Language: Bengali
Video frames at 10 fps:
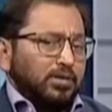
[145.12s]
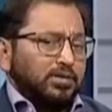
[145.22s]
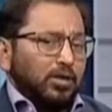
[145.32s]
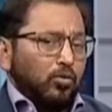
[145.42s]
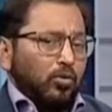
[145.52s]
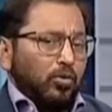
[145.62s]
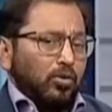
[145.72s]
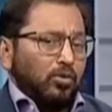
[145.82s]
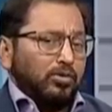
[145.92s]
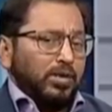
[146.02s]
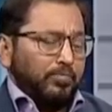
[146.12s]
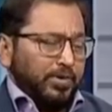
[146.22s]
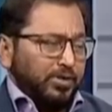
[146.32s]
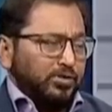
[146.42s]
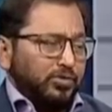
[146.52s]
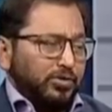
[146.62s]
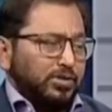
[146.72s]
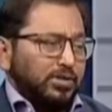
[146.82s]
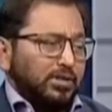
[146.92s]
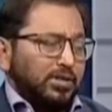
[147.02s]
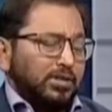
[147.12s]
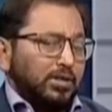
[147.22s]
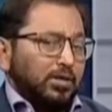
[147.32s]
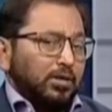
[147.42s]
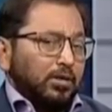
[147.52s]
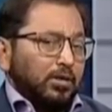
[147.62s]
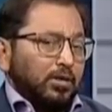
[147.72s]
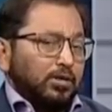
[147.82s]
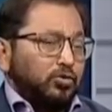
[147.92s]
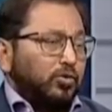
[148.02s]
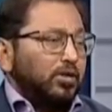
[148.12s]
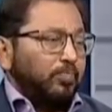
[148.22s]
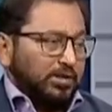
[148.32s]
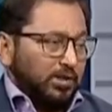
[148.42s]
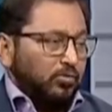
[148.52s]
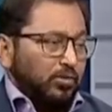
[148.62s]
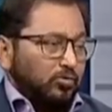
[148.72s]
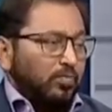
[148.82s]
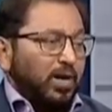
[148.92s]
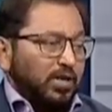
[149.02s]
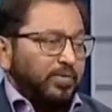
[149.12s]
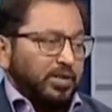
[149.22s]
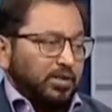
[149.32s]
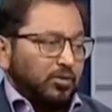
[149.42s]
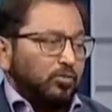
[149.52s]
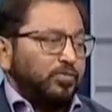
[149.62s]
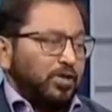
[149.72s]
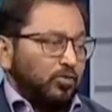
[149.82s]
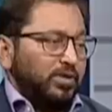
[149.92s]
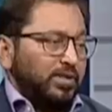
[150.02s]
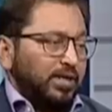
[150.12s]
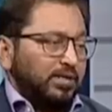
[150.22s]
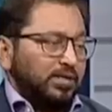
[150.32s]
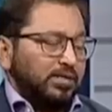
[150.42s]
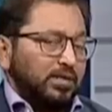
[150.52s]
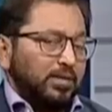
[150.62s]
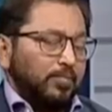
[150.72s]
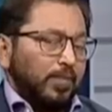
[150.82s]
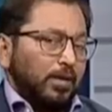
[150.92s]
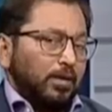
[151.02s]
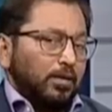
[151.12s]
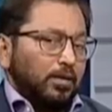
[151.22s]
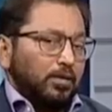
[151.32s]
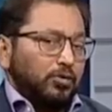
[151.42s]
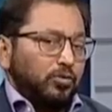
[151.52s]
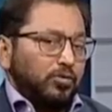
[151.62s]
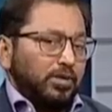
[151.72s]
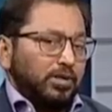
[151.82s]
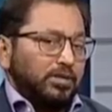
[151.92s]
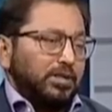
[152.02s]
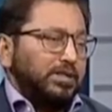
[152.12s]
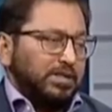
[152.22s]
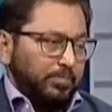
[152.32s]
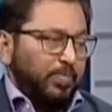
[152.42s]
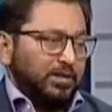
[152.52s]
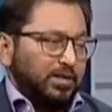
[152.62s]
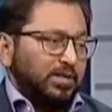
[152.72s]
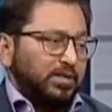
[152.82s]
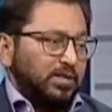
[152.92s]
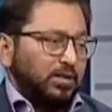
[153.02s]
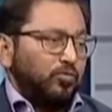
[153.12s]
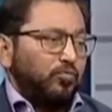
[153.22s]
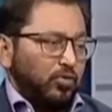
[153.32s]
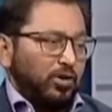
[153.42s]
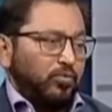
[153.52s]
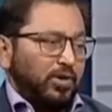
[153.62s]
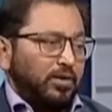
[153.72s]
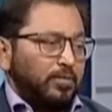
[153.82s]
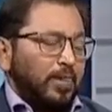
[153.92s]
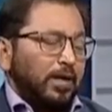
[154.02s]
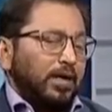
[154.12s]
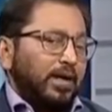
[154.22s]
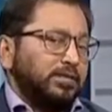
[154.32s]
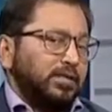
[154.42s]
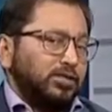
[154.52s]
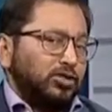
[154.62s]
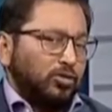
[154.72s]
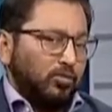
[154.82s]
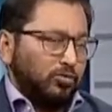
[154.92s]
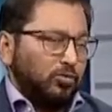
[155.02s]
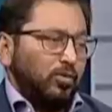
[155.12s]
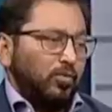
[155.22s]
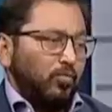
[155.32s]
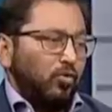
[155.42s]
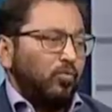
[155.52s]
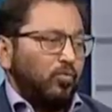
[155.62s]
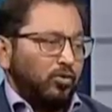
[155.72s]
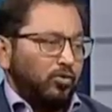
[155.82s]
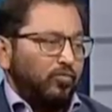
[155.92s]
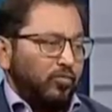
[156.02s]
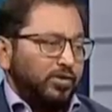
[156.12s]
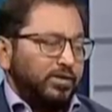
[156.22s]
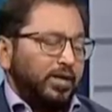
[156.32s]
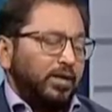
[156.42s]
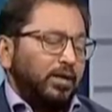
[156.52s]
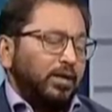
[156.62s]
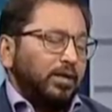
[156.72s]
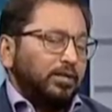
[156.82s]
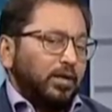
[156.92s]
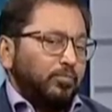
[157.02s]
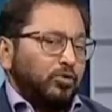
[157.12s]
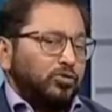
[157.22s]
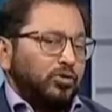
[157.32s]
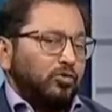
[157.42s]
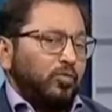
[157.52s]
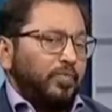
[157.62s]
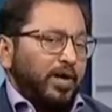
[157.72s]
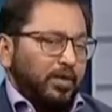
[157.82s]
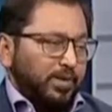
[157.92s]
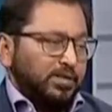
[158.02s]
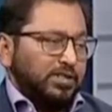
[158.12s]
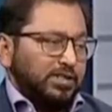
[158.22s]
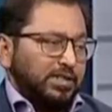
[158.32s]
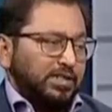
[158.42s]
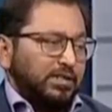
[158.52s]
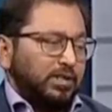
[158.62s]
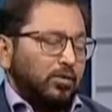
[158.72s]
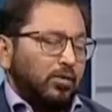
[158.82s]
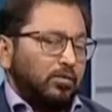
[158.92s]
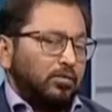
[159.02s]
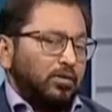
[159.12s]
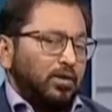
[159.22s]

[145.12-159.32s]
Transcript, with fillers: যার নেফ্রাইটিস হয়েছে তাদের চোখের পাতাগুলো একটু ভারী ভারী থাকে ঘুম থেকে উঠলে দেখা যায় যে চোখের যে নিচের পাতাটা আছে একটু ফুলা ফুলা আচ্ছা। আস্তে আস্তে সমস্ত মুখমণ্ডল ফুলে যায় তারপর যদি খুব অ্যাডভান্স স্টেজে যায় তখন